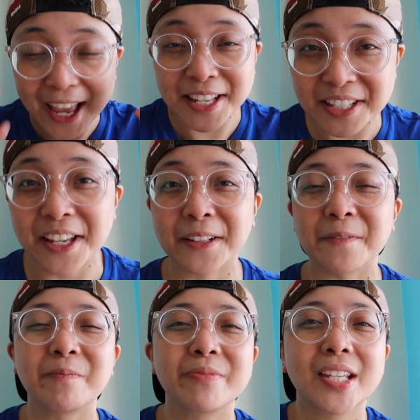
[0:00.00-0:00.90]
As in,
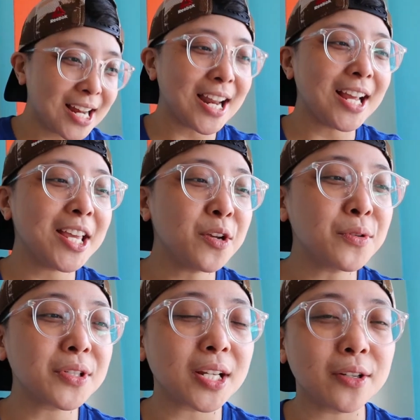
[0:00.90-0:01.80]
ang lagi
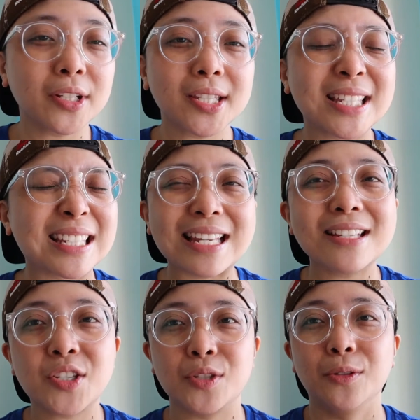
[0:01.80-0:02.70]
kong sagot
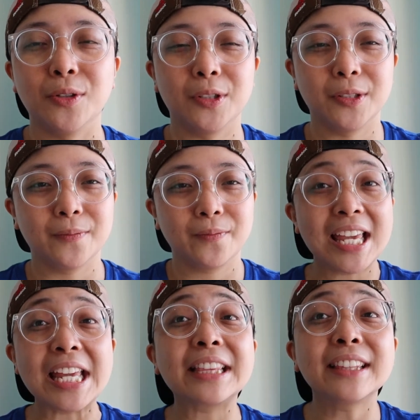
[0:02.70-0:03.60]
since noon,
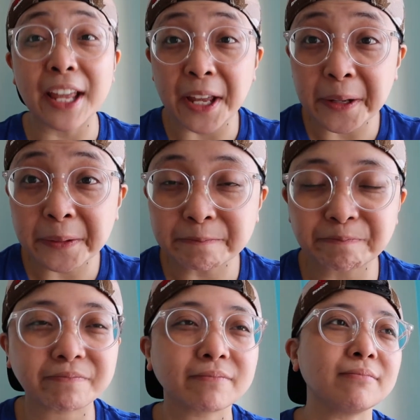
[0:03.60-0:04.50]
hindi
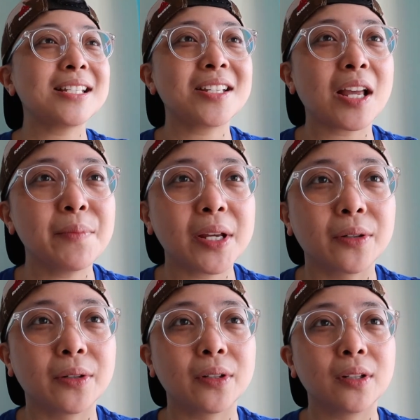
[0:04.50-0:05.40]
kasi sabi
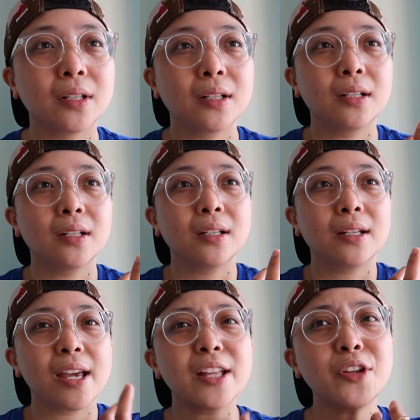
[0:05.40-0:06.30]
ko,
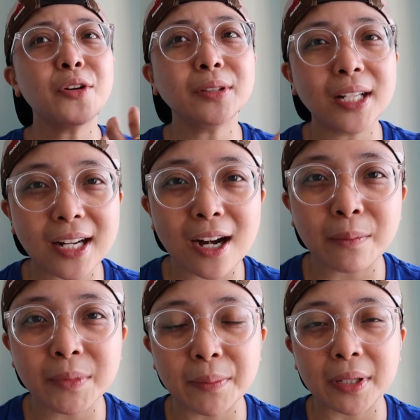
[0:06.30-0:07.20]
ito yung
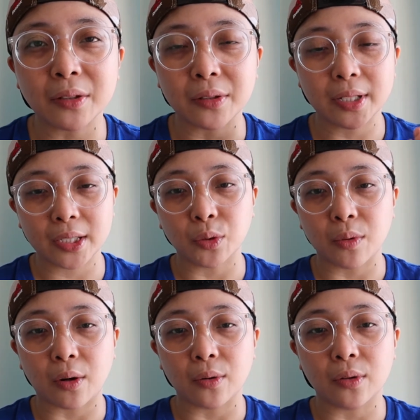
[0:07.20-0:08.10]
nararamdaman ko, ito
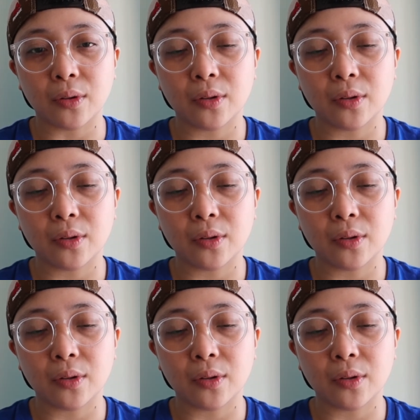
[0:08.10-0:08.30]
ako.